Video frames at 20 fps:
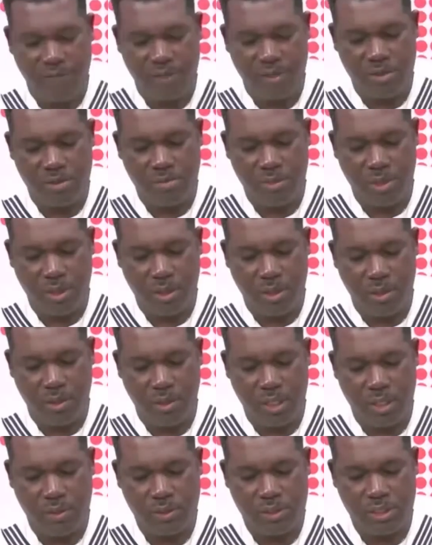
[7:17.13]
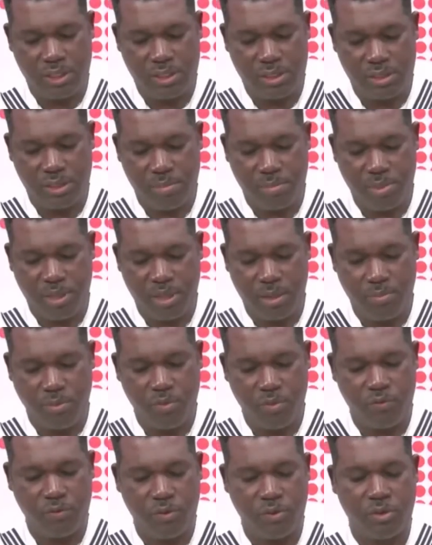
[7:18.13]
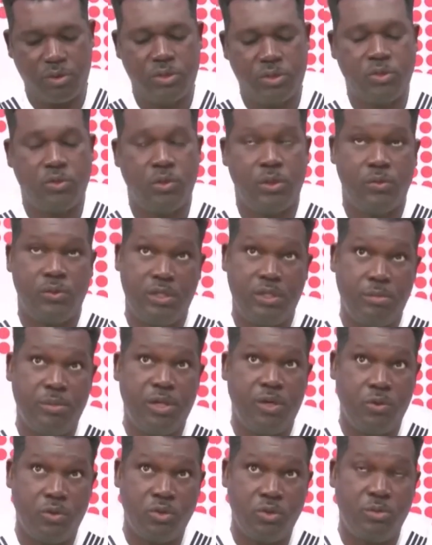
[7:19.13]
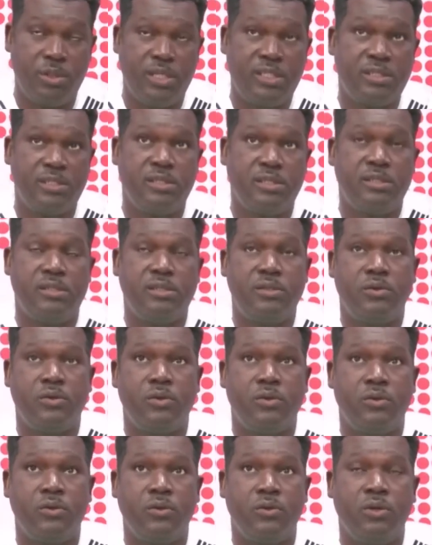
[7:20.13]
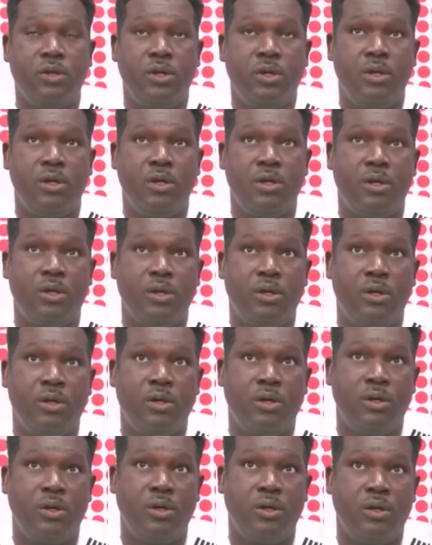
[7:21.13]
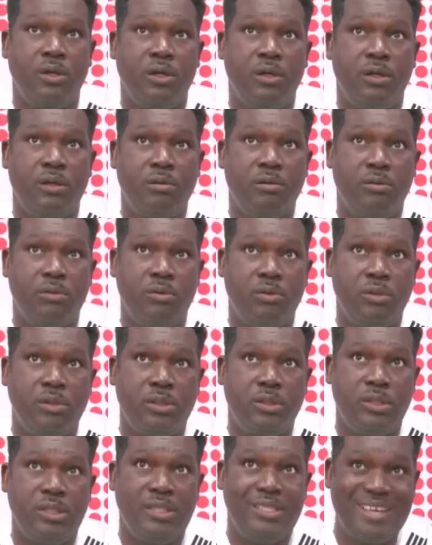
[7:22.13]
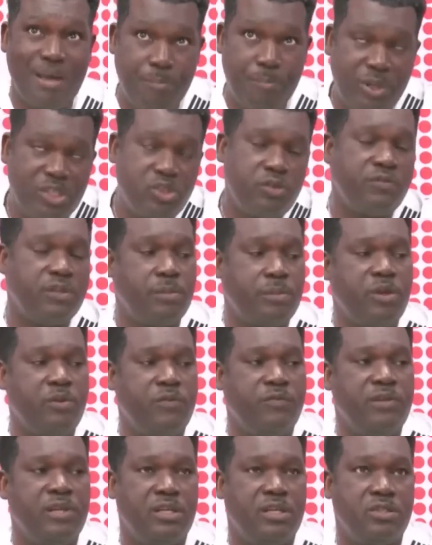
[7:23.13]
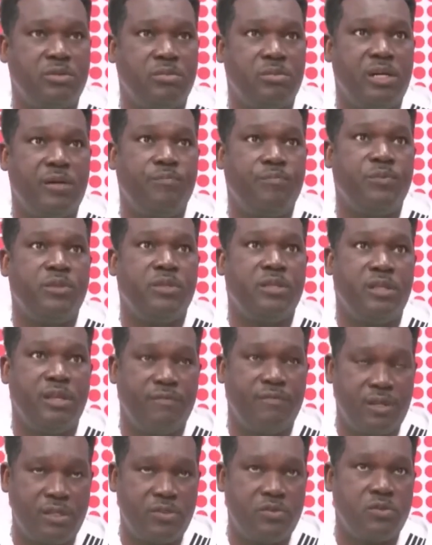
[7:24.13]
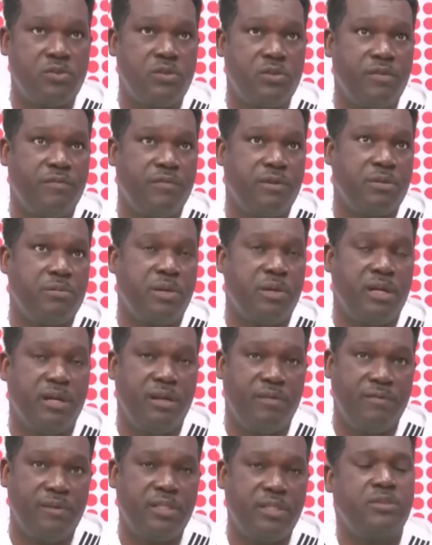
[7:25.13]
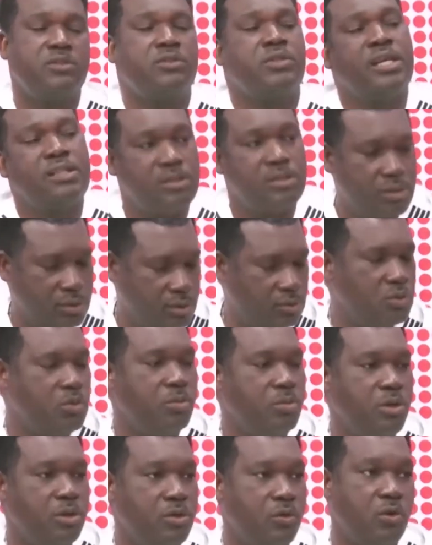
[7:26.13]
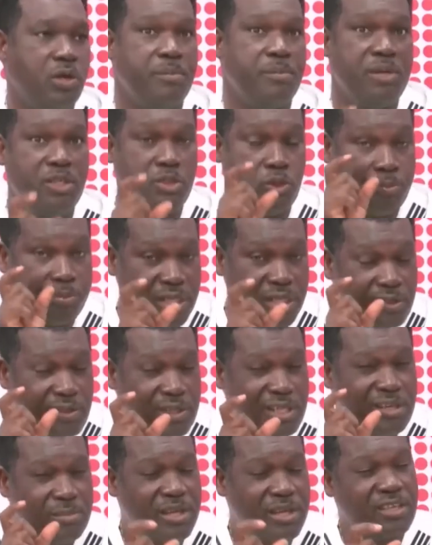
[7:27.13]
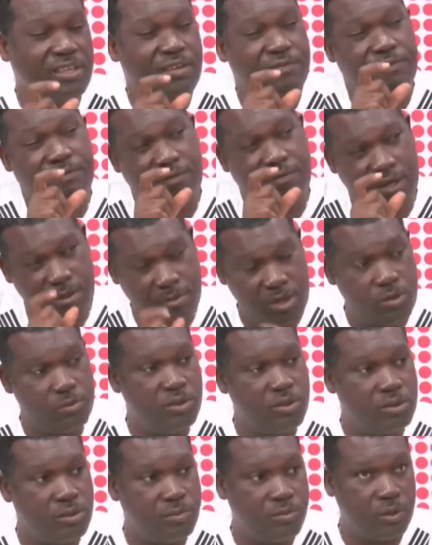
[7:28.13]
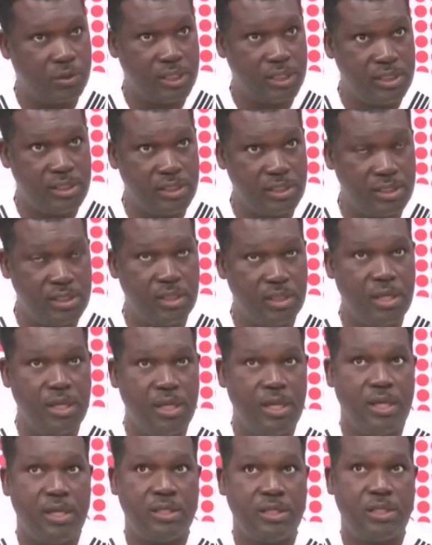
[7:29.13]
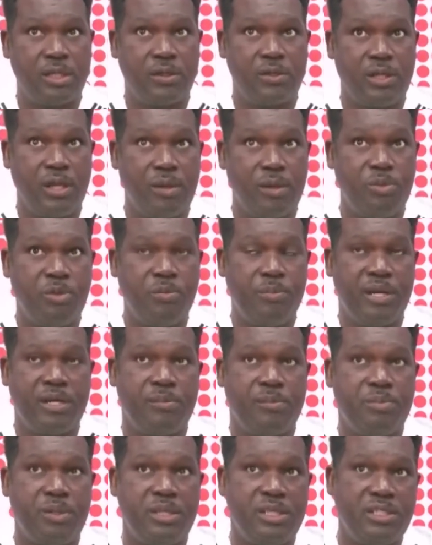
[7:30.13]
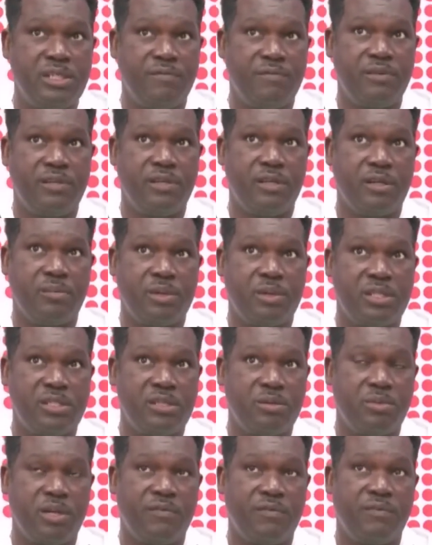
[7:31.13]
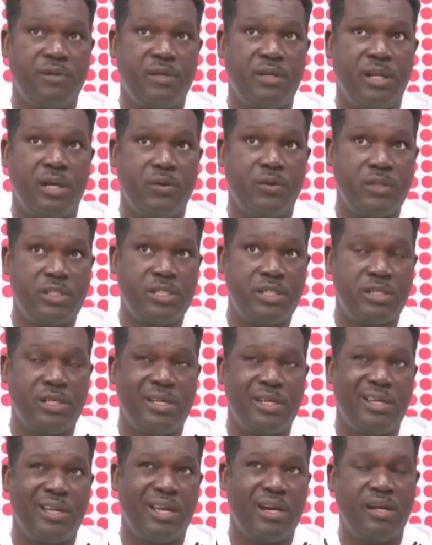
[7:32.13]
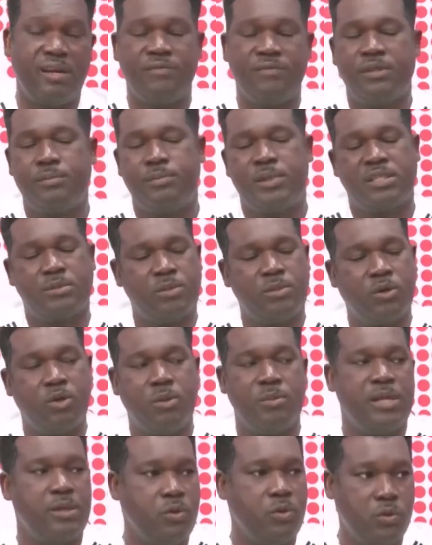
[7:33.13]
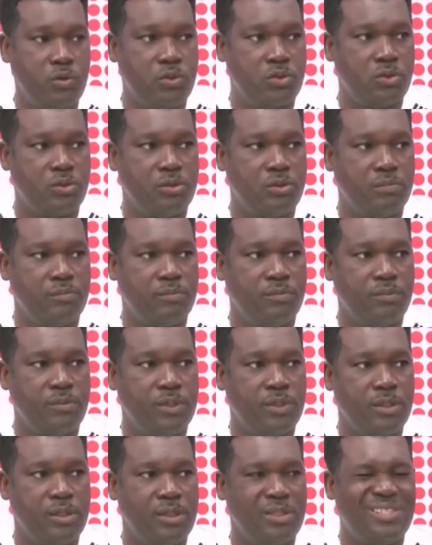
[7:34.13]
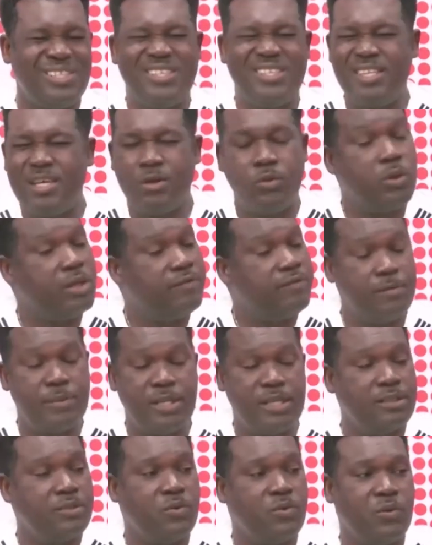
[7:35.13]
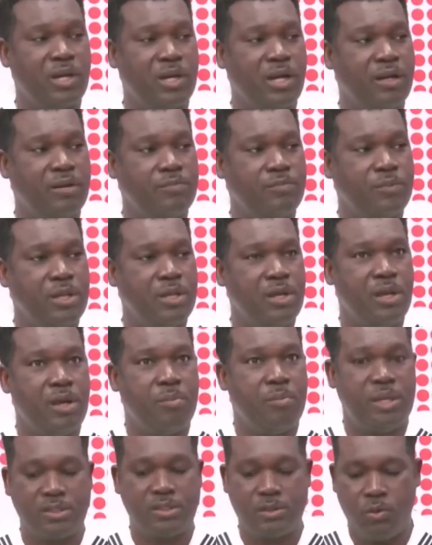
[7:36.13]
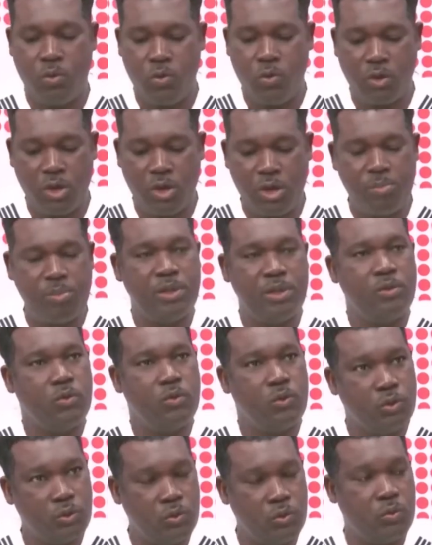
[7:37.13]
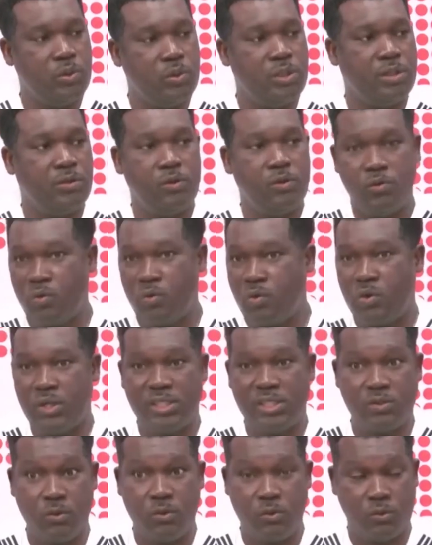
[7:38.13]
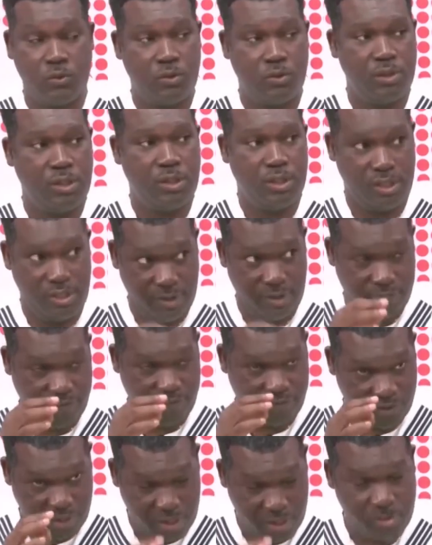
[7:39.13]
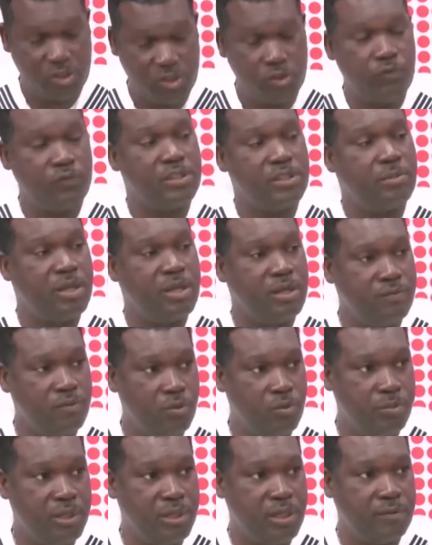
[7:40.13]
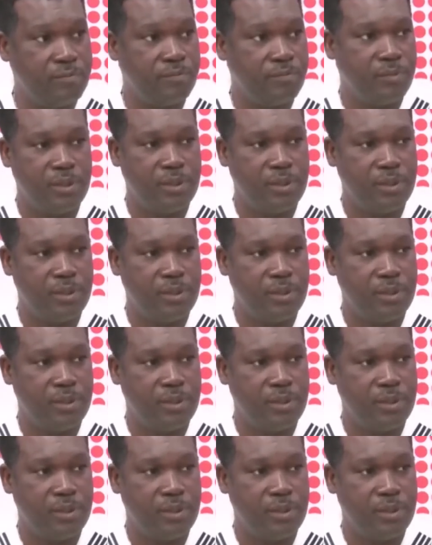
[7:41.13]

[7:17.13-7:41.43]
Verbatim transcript: effectivement, la recherche est un parent pauvre, je dois le dire malheureusement. C'est-à-dire que... Euh, il n'y a pas suffisamment de financement ni d'infrastructures effectivement en Afrique. Ça, tout le monde le connaît. Mais je pense que l'élément qui est vraiment le plus important ici, c'est que dans la plupart des pays africains, pratiquement, en fait, la recherche est regardée en fait pratiquement comme un luxe, ce qui est loin vraiment d'être le cas. Parce qu'aucun pays aujourd'hui que nous connaissons qui a vraiment suffisamment développé